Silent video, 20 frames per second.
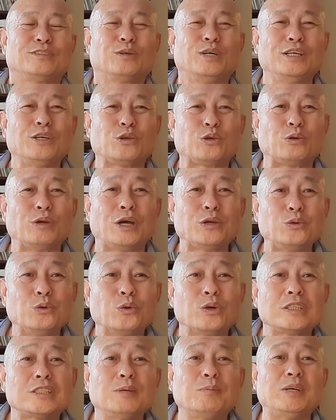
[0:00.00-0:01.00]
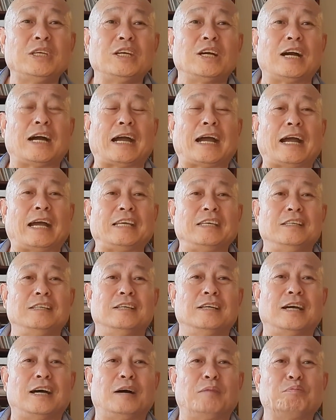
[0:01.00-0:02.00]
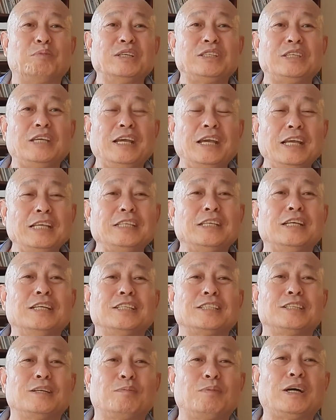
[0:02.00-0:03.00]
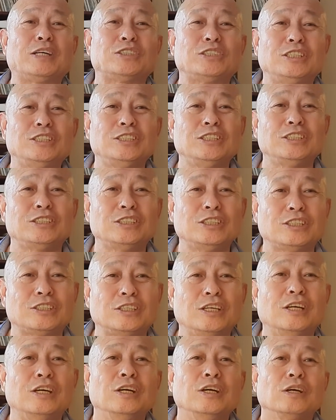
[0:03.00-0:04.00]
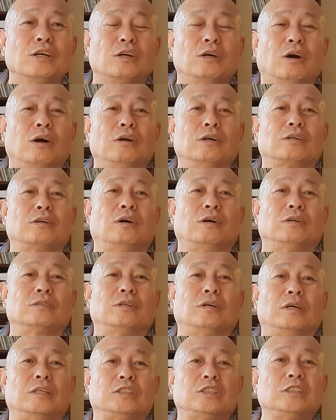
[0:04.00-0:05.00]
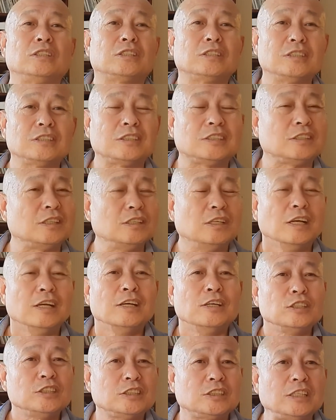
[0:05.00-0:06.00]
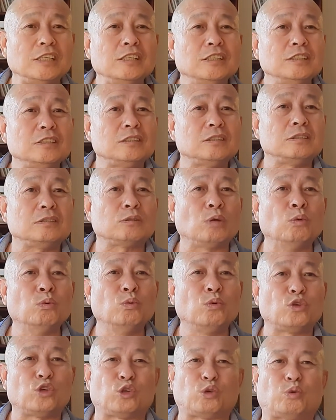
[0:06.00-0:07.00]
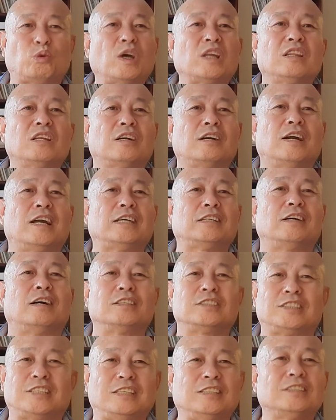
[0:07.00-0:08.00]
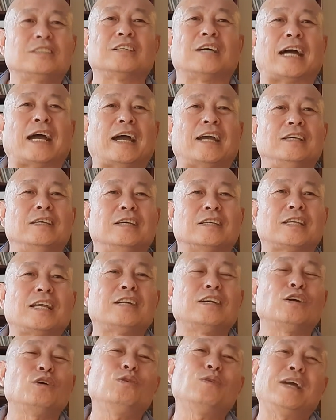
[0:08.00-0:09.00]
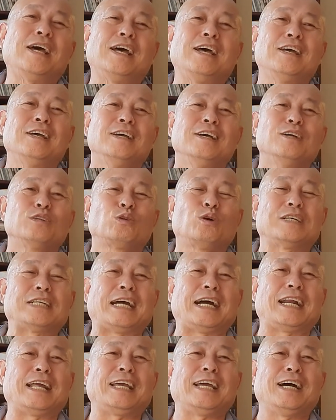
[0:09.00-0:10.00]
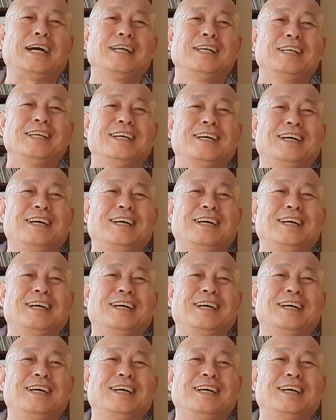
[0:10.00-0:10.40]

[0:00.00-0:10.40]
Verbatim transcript: 所以学有了这么一个含义啊，不仅仅是把信息知识考考到，其实这仅从学字上来讲仅此含义。但是后来拓展了呀，